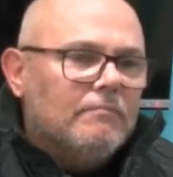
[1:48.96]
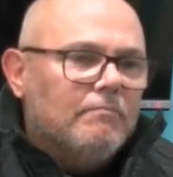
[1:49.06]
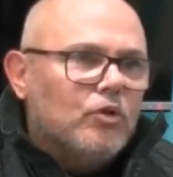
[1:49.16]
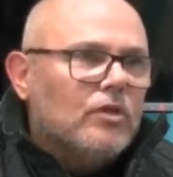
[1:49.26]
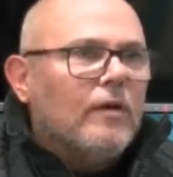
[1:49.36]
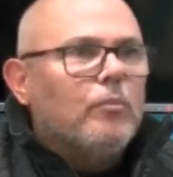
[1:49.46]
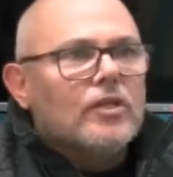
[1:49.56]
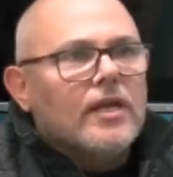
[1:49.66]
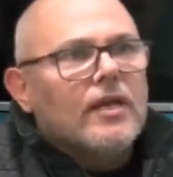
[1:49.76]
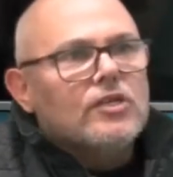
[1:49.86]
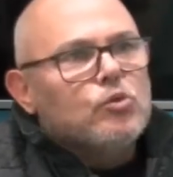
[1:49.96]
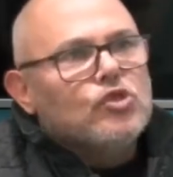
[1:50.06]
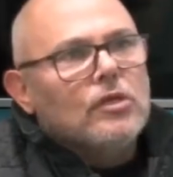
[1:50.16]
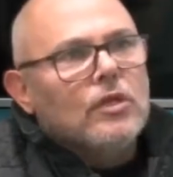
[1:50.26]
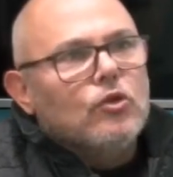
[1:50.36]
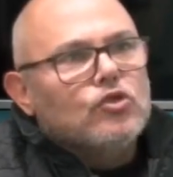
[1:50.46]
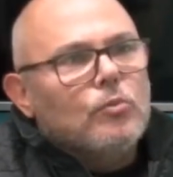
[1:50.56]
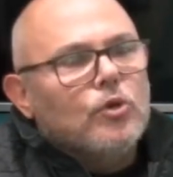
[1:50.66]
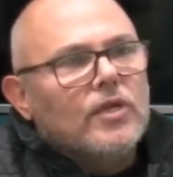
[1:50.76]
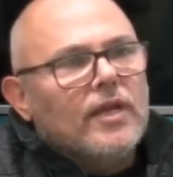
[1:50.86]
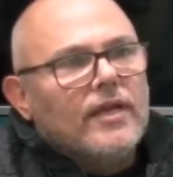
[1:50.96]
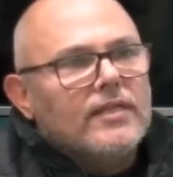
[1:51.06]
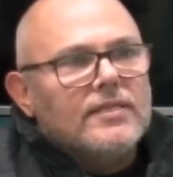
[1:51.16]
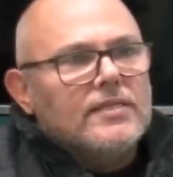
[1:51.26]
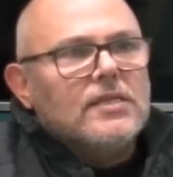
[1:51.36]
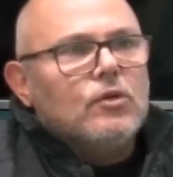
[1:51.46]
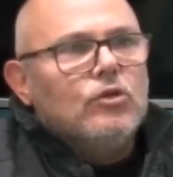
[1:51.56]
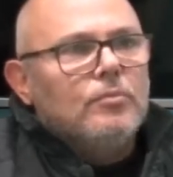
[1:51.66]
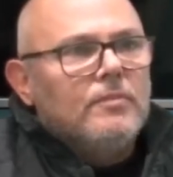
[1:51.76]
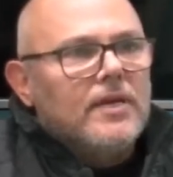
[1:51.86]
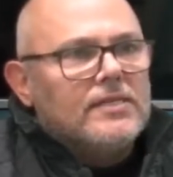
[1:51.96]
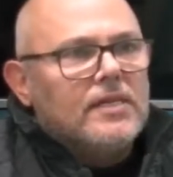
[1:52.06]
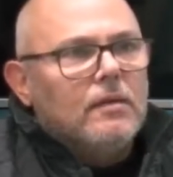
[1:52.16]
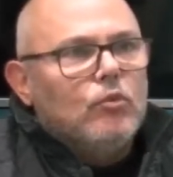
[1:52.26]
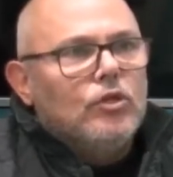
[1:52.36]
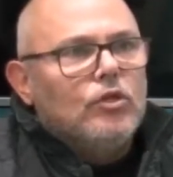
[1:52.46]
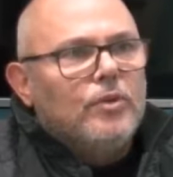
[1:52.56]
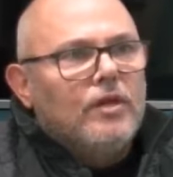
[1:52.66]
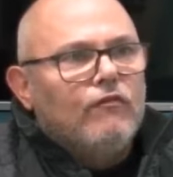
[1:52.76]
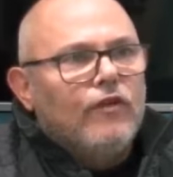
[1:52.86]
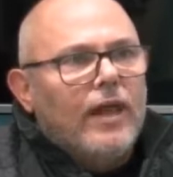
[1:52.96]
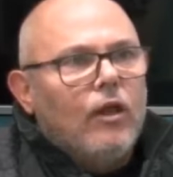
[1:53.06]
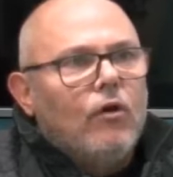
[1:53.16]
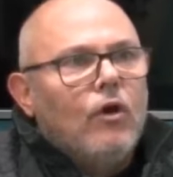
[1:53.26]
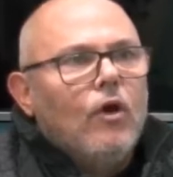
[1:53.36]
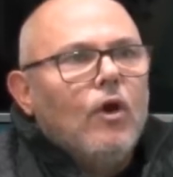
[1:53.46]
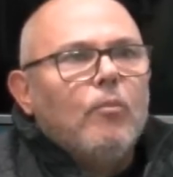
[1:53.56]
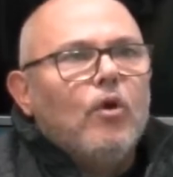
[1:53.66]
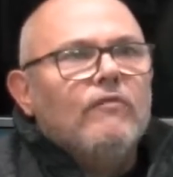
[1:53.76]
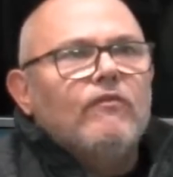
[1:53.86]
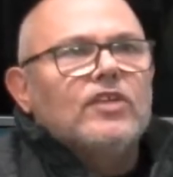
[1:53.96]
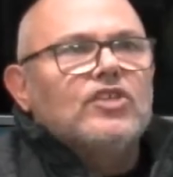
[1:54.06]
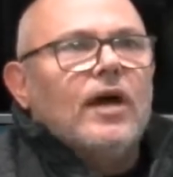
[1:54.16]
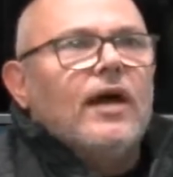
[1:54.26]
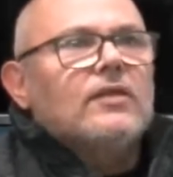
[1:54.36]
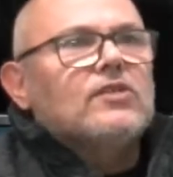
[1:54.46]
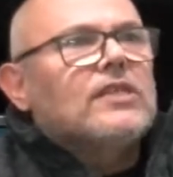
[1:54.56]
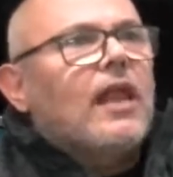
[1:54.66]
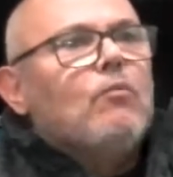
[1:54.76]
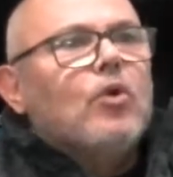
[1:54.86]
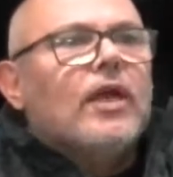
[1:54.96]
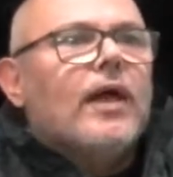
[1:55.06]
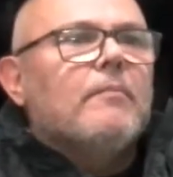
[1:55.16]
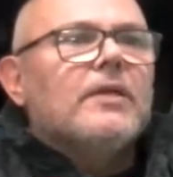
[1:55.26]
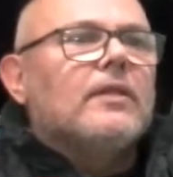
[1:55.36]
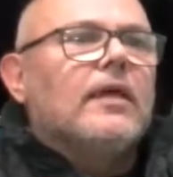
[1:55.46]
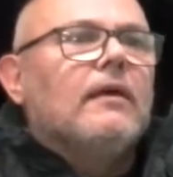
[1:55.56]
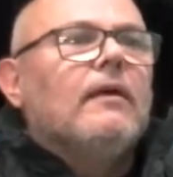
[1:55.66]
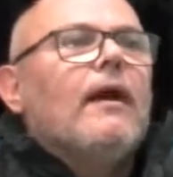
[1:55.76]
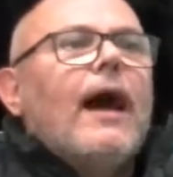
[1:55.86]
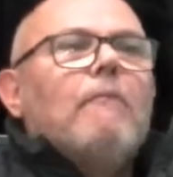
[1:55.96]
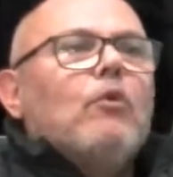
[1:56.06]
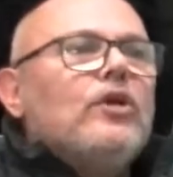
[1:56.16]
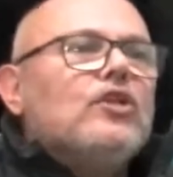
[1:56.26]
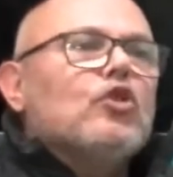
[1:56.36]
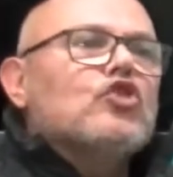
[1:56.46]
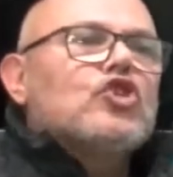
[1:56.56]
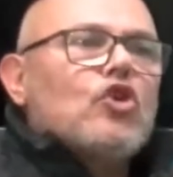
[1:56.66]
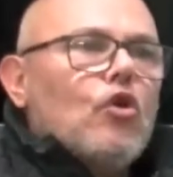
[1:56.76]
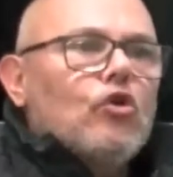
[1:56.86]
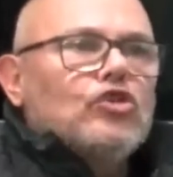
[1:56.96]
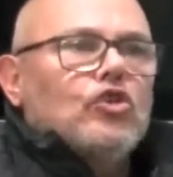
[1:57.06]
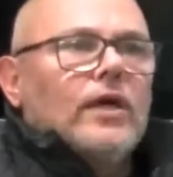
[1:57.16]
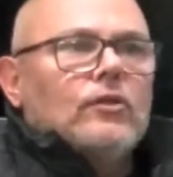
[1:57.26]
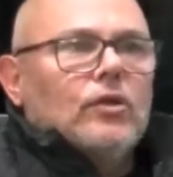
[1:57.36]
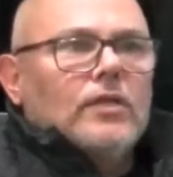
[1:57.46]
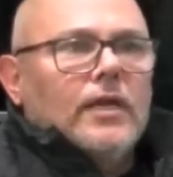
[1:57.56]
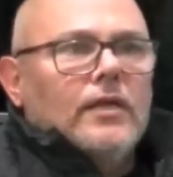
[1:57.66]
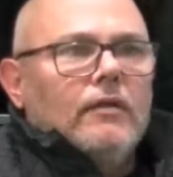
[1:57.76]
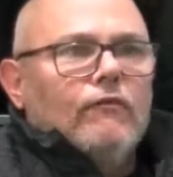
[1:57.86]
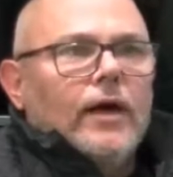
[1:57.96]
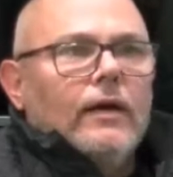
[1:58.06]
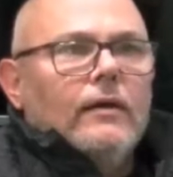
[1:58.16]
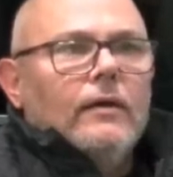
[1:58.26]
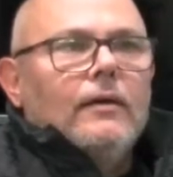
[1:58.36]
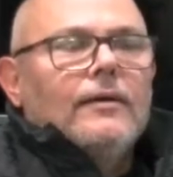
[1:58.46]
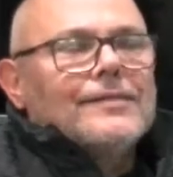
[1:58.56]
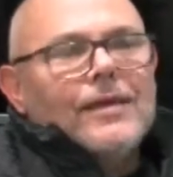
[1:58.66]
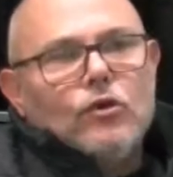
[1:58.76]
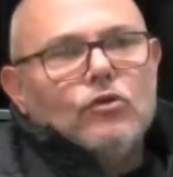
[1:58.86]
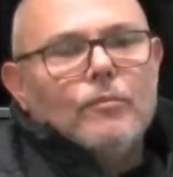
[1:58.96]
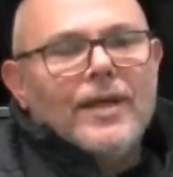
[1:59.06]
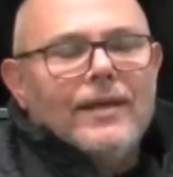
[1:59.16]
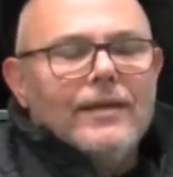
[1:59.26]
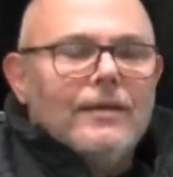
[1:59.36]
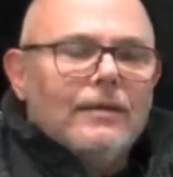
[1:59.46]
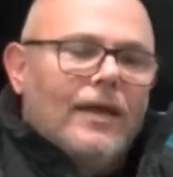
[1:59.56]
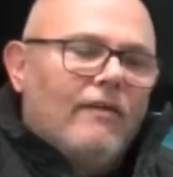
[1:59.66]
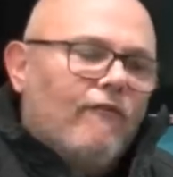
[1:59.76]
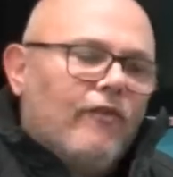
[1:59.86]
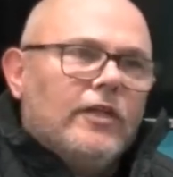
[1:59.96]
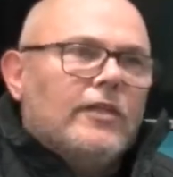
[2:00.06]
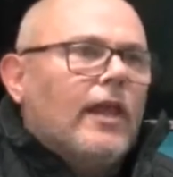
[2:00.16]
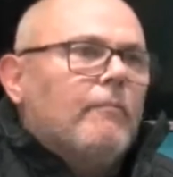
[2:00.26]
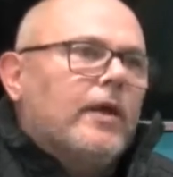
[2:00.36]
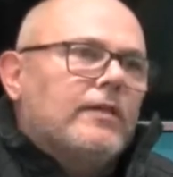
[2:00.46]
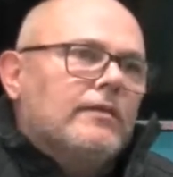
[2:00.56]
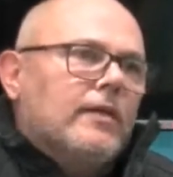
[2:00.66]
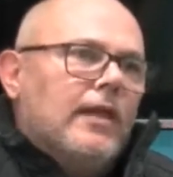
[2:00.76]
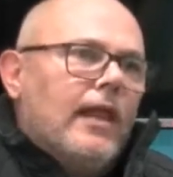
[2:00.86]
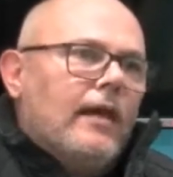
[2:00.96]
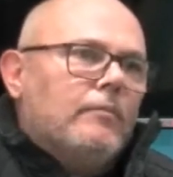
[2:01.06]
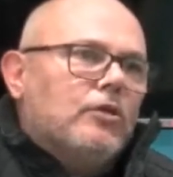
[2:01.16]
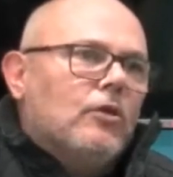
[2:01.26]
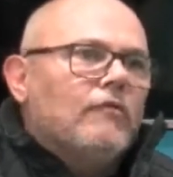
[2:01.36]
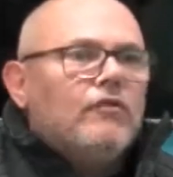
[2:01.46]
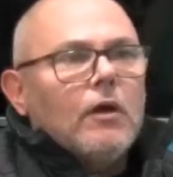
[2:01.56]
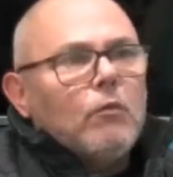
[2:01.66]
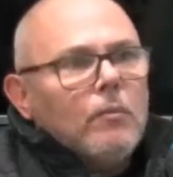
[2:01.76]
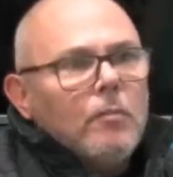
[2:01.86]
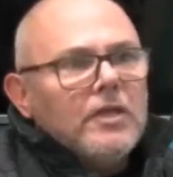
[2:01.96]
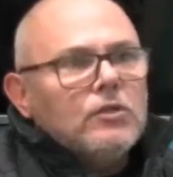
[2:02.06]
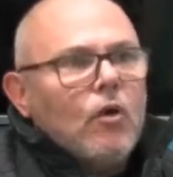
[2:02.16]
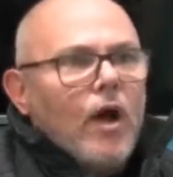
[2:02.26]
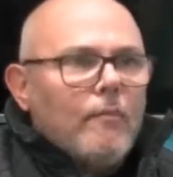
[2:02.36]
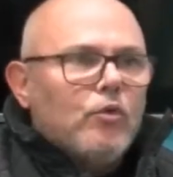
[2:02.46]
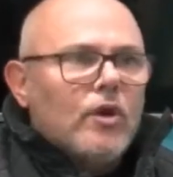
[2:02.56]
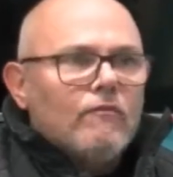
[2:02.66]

poteva portare all'espulsione del nostro portiere che 30 secondi prima era stato ammonito per il fallo, poi invece ha salamonicamente ammonito solo il giocatore dell'Ilva. Secondo me lì è finita la partita dell'arbitro, che fino a quel momento a mio